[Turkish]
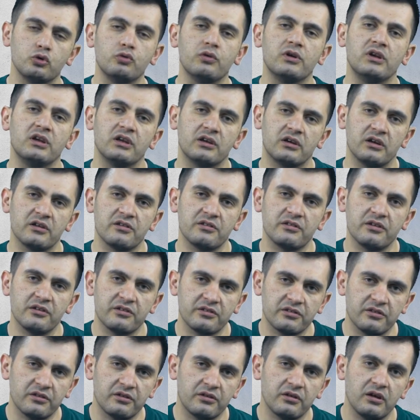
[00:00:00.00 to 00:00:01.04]
güvenlik
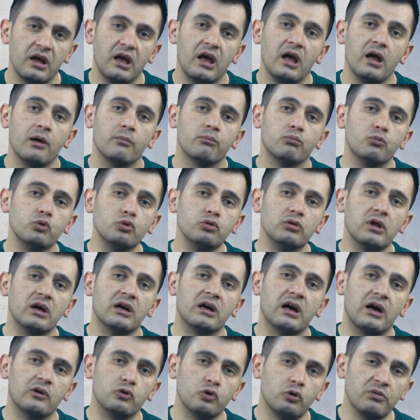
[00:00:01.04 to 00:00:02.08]
katsayısıdır.
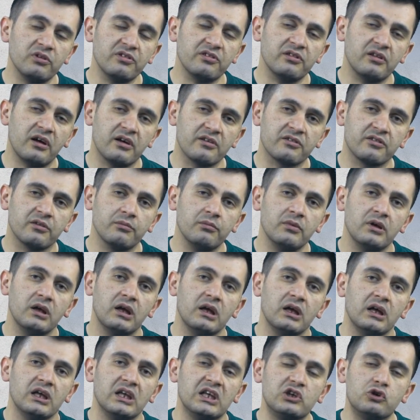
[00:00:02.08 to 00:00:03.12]
Mutlaka ne olması lazım?
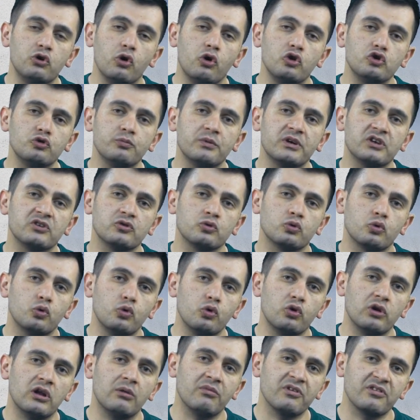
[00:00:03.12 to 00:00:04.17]
İki ölçüm aracının
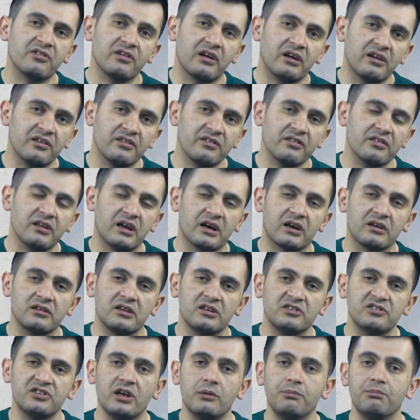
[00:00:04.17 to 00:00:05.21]
uygulanması arasında
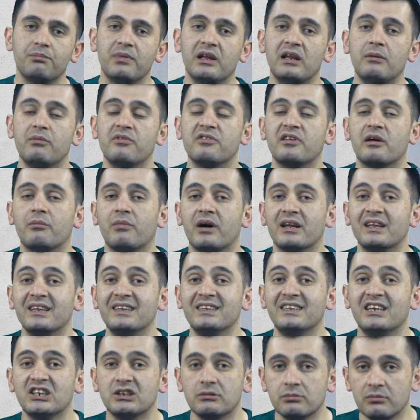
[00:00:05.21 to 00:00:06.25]
arkadaşlar belli bir
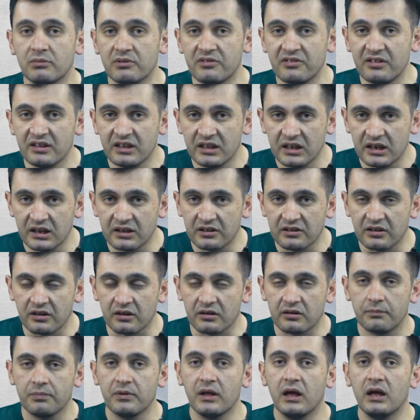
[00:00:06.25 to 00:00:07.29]
zamanın geçmemesi
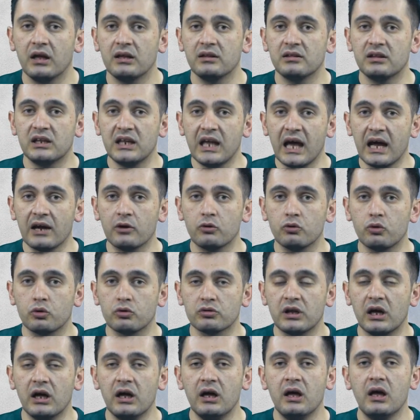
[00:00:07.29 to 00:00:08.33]
gerekir. Diğer
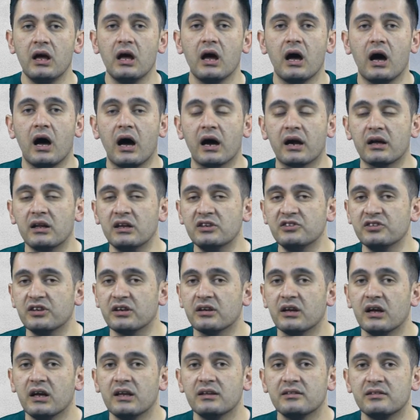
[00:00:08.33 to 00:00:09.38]
nokta arkadaşlar
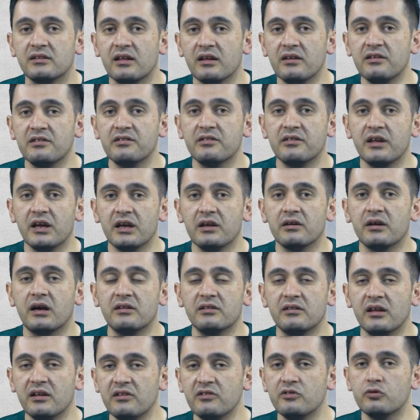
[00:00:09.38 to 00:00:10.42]
test
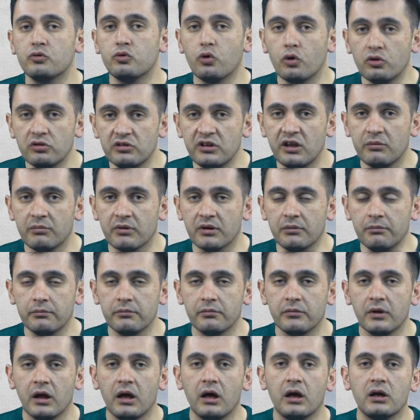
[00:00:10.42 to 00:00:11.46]
tekrar test yöntemi
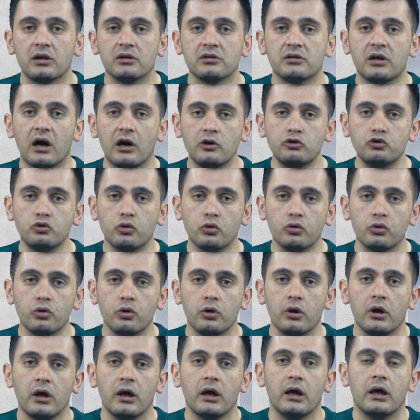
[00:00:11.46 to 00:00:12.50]
daha çok
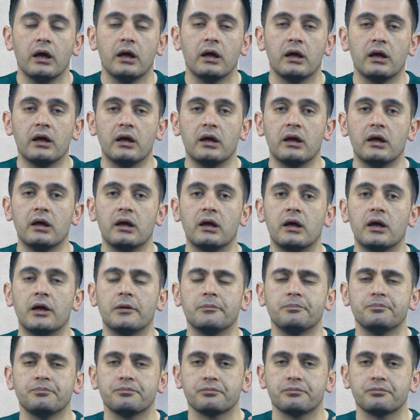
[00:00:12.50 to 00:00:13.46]
e,